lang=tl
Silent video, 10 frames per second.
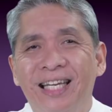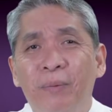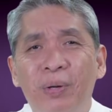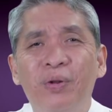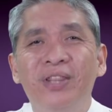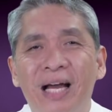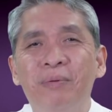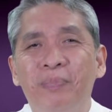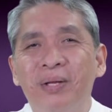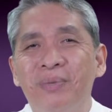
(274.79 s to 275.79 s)
Pero ang dami
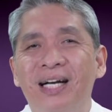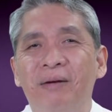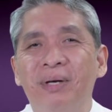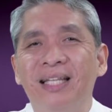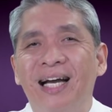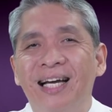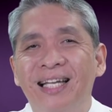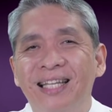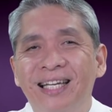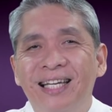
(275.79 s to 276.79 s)
pa rin mga kabataan